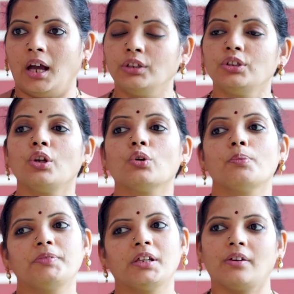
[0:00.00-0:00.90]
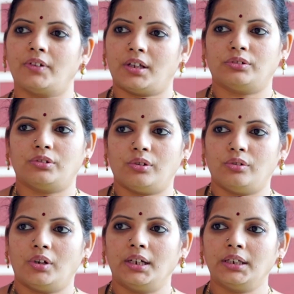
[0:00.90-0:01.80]
అందులో గుప్త
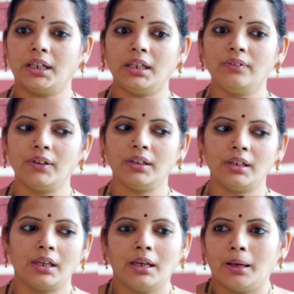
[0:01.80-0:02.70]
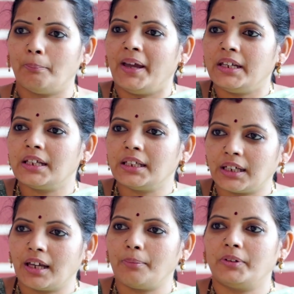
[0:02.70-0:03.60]
నవరాత్రులు అంటే ఇవి
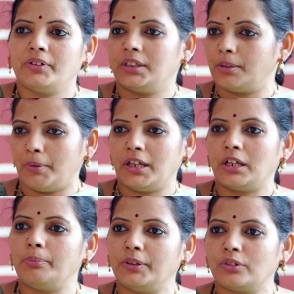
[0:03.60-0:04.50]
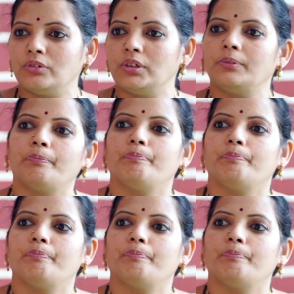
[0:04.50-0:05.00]
బహిర్గతంగా మనం ఇంత మైకులు పెట్టుకుని